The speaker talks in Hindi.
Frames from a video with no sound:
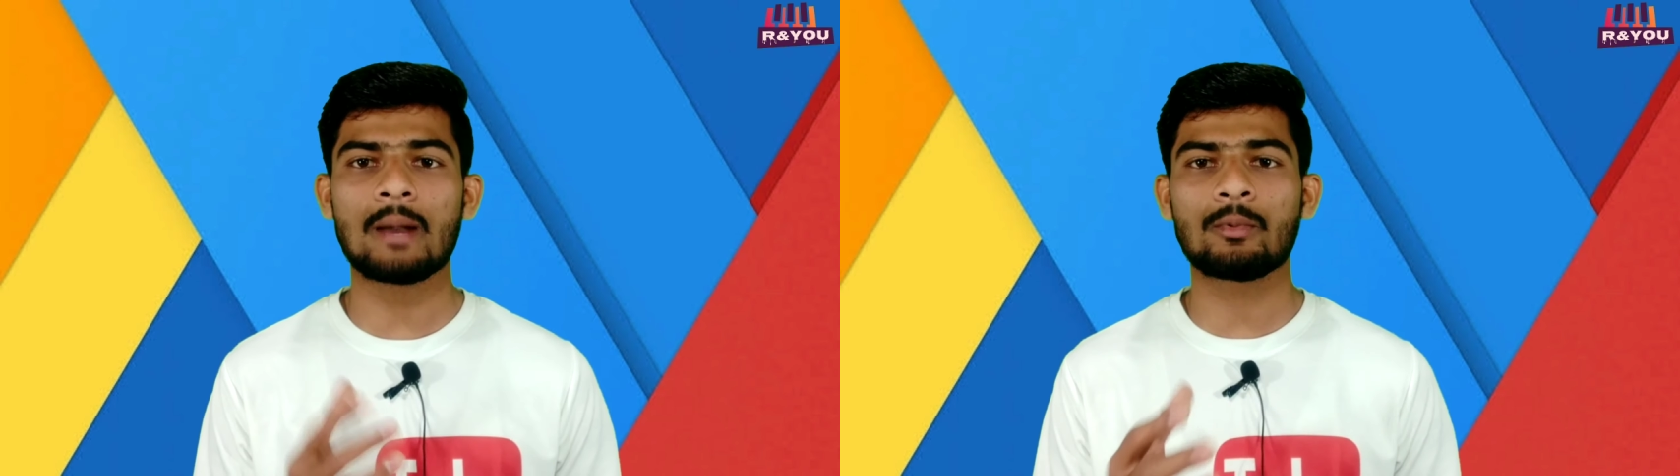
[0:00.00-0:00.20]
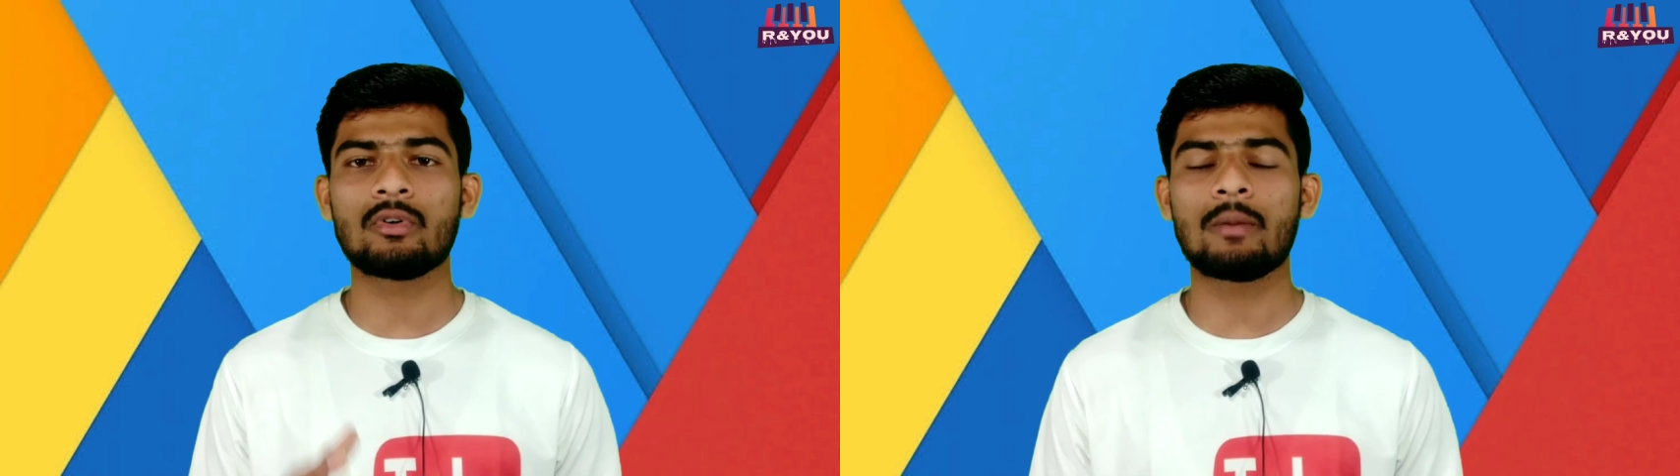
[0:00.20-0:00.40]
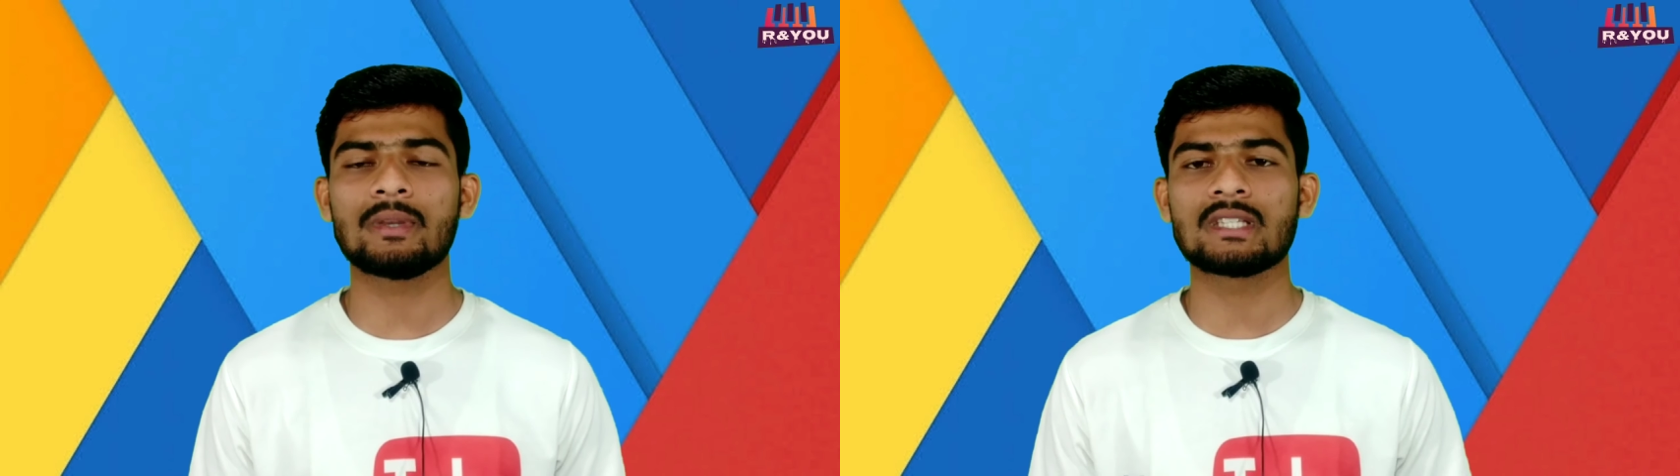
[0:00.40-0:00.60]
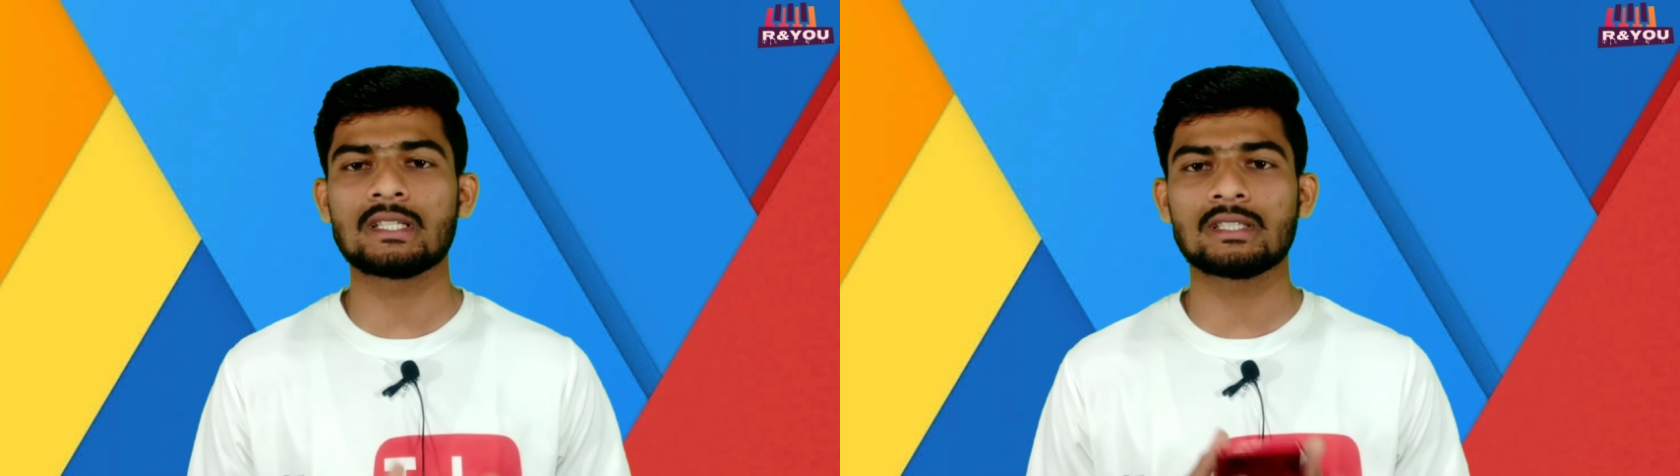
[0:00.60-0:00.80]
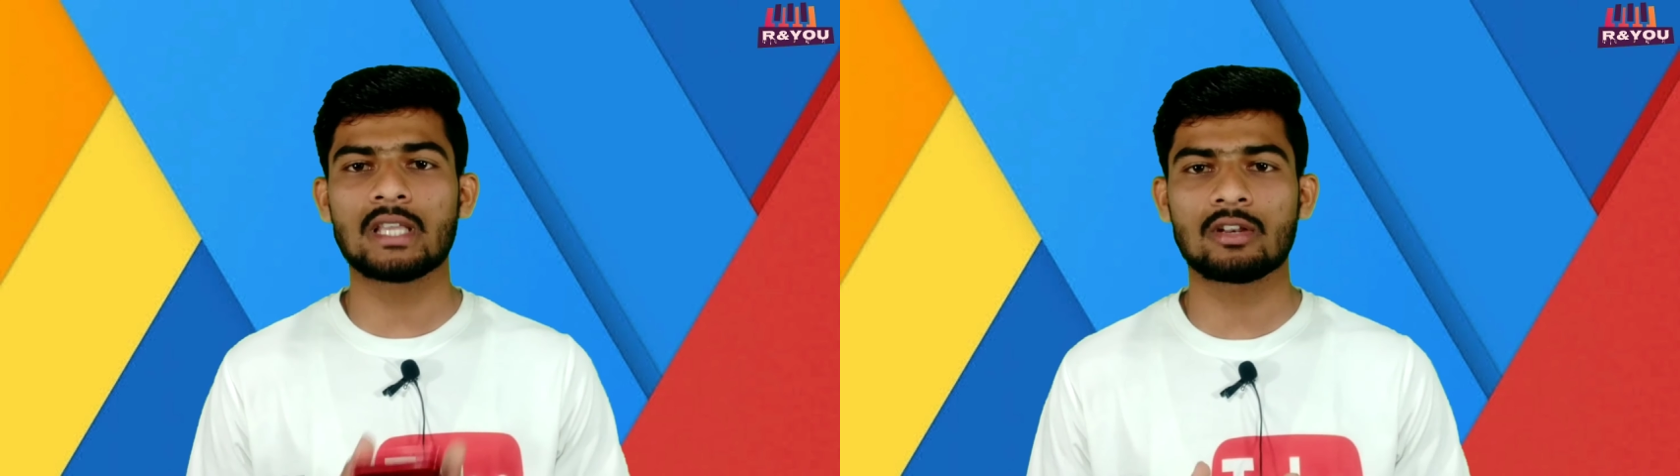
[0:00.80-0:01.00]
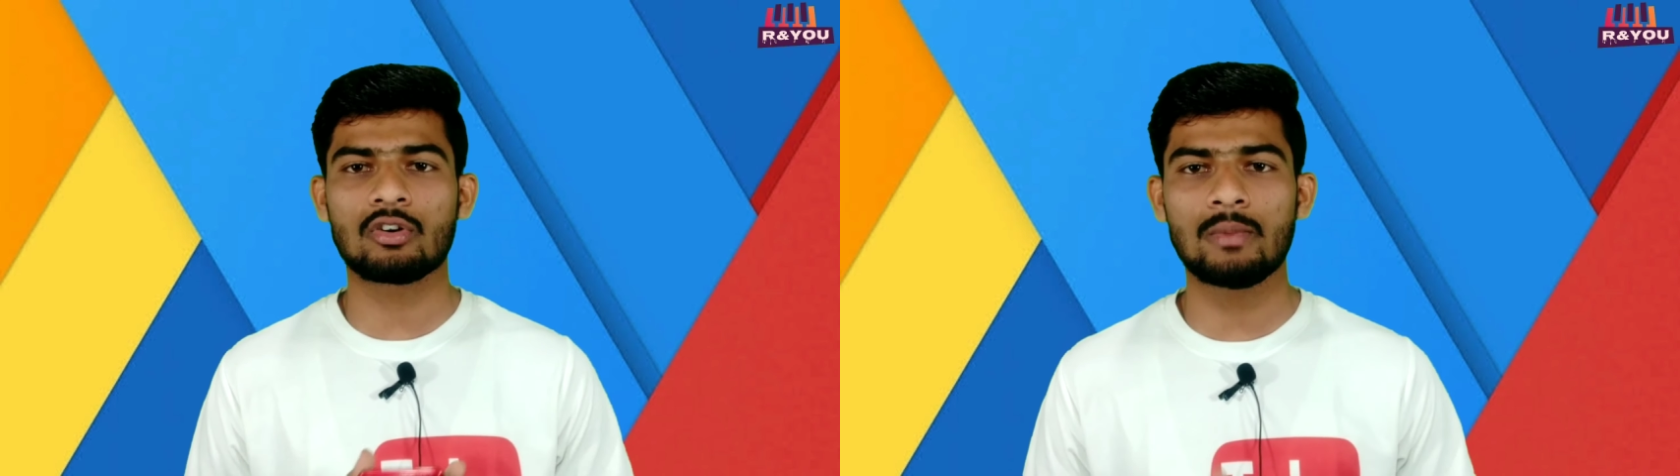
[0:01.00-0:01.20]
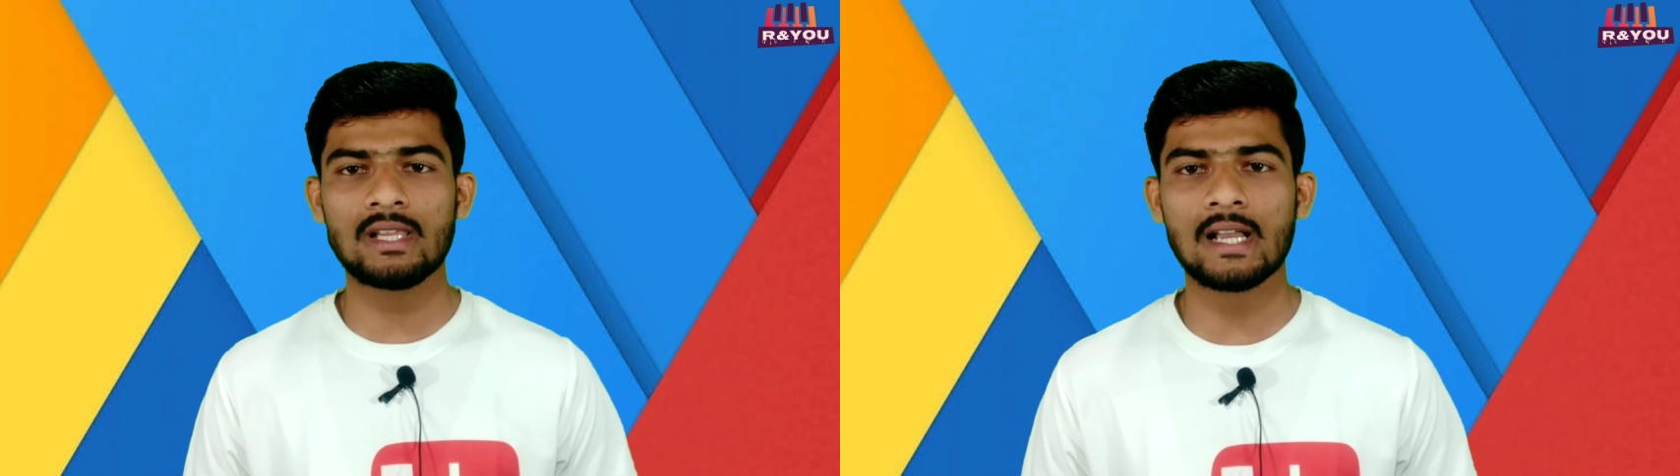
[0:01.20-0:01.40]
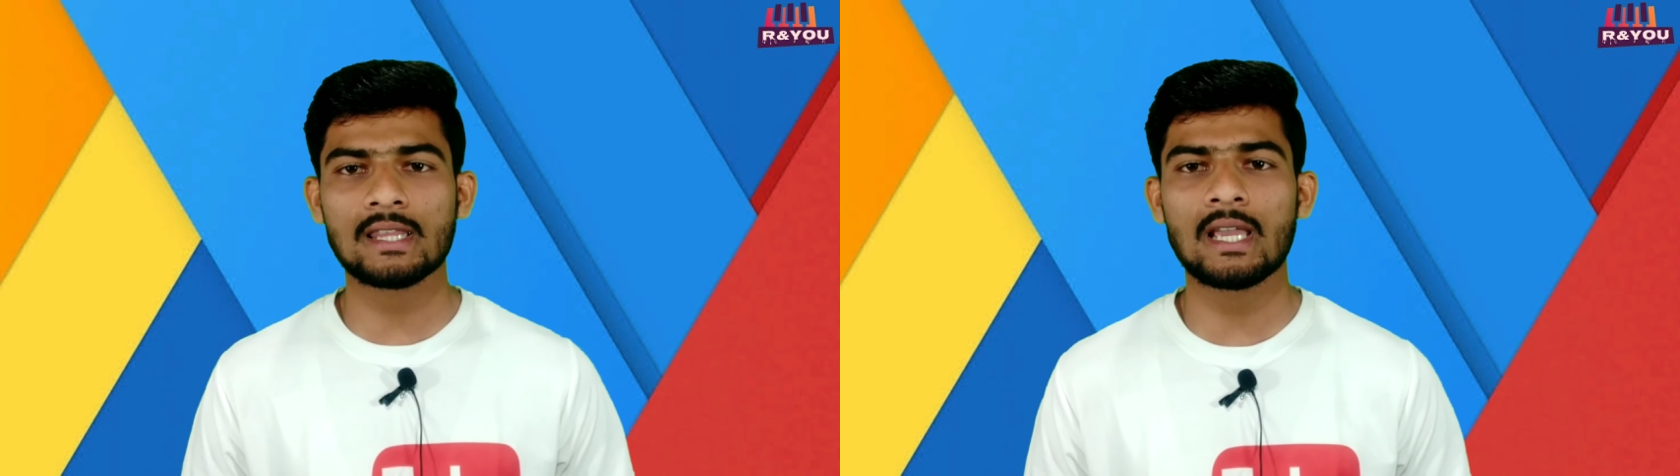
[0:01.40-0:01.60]
आपको यहाँ पे चेंजेस देखने को मिल
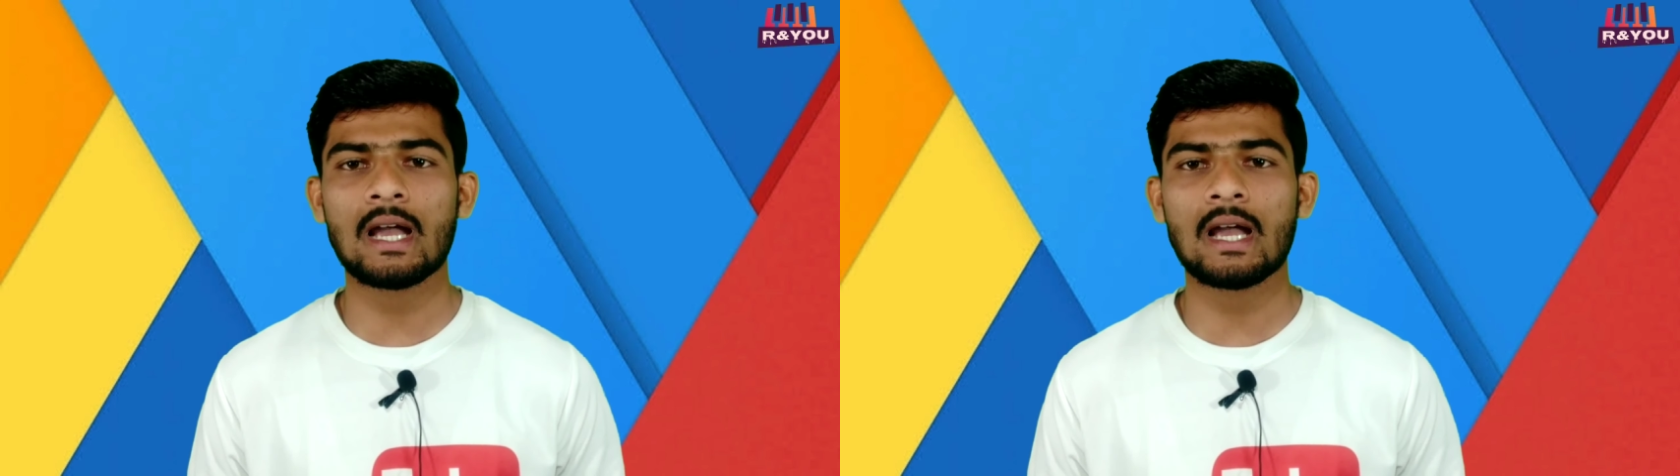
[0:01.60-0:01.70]
जाता है